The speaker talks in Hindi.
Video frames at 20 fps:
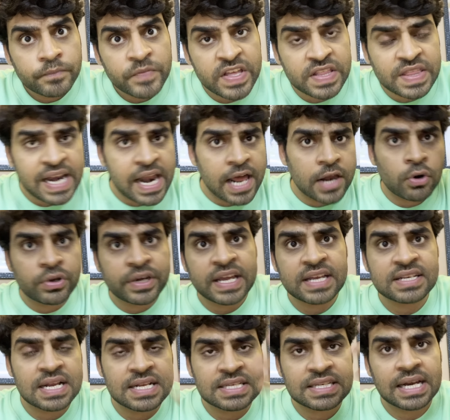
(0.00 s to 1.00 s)
इतना
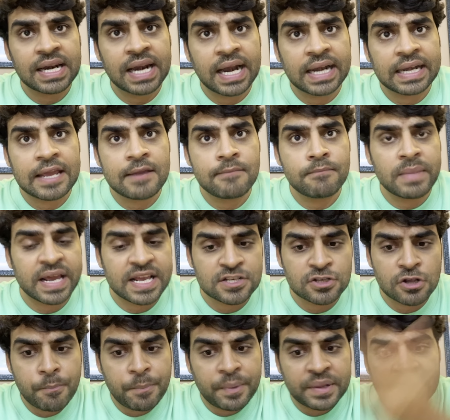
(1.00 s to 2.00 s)
रोटेशन चल रहा है टीम में किसी
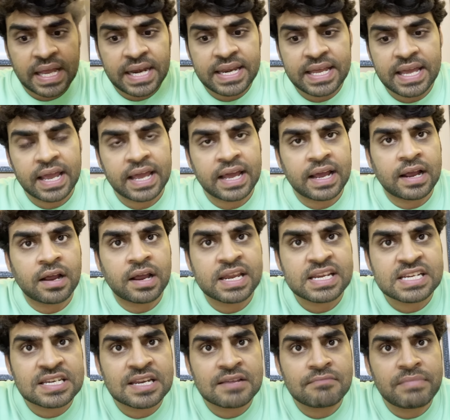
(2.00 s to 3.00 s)
को पता नहीं है
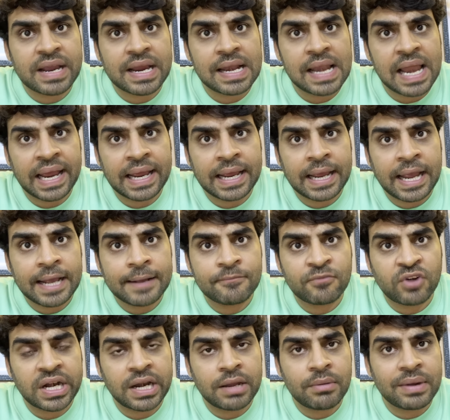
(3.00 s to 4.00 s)
किस टीम में खिलाएंगे
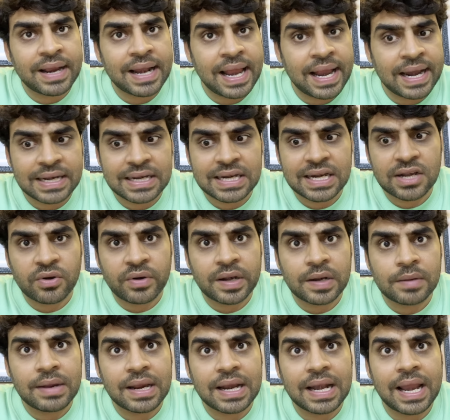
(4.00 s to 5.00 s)
वनडे में खिलाएंगे टी
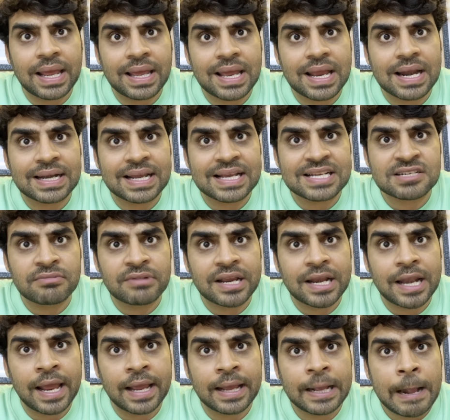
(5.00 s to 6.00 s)
ट्वेंटी में खिलाएंगे टेस्ट में
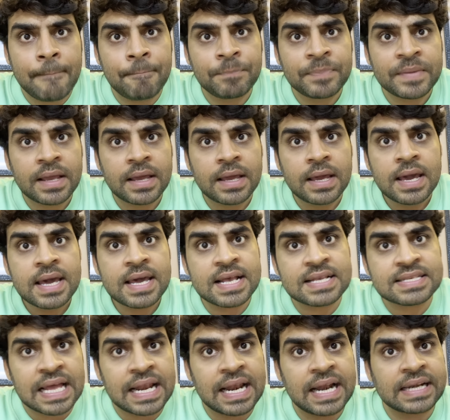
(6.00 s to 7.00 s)
खिलाएंगे ये
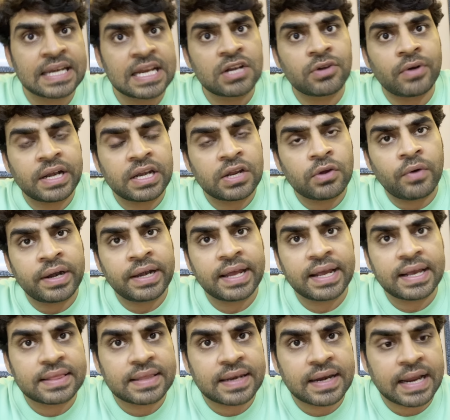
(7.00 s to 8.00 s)
साले टी ट्वेंटी वनडे
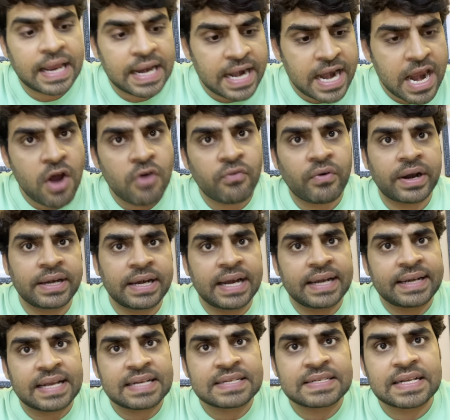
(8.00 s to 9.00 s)
की तरह खेल रहे हैं वनडे
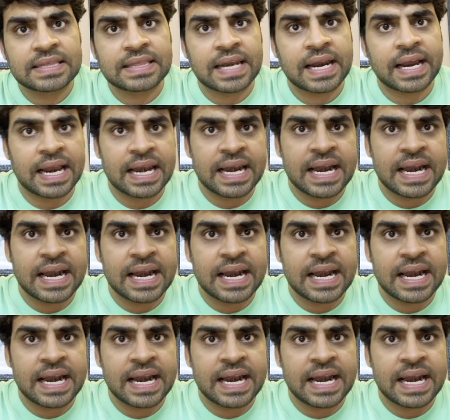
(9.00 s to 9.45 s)
टेस्ट की तरह खेल